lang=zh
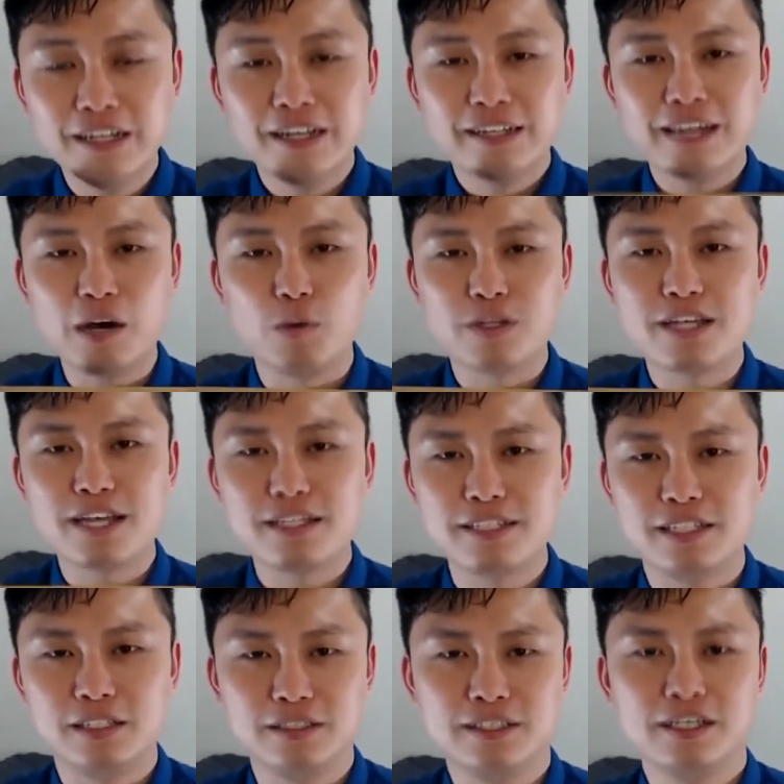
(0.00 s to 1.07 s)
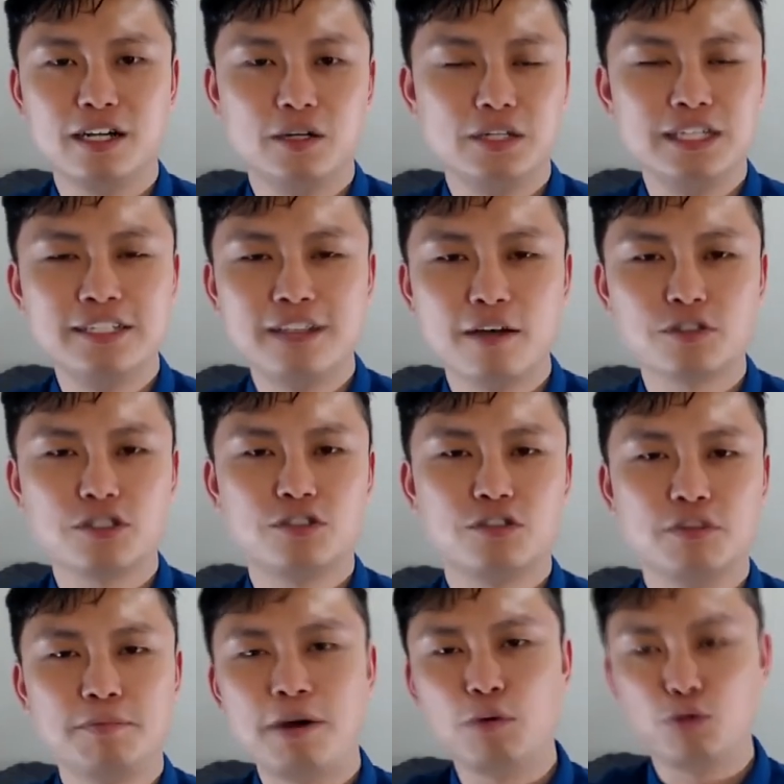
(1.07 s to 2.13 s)
那我再请那个音效师，就是
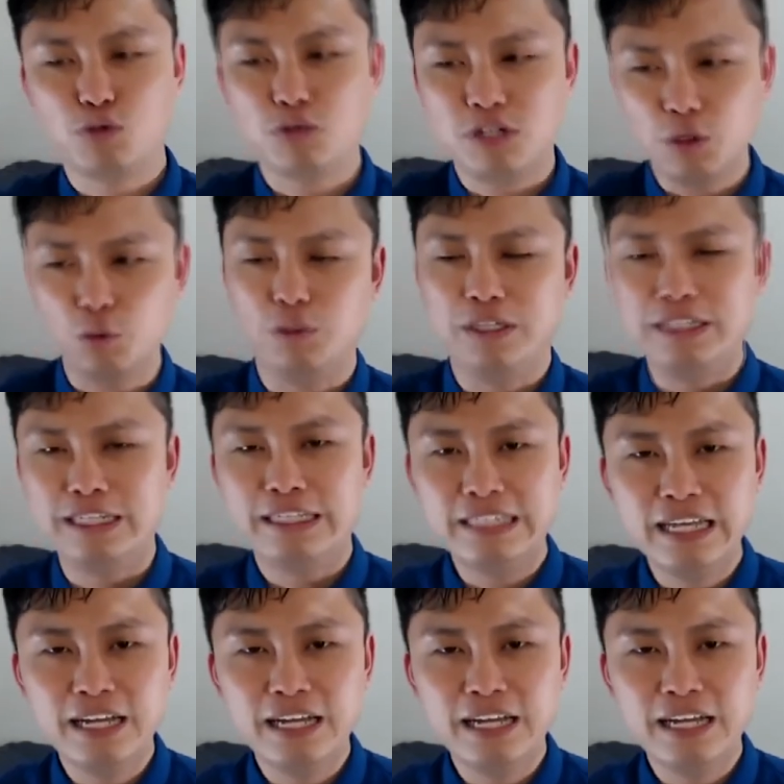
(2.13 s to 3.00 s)
帮我做个混音。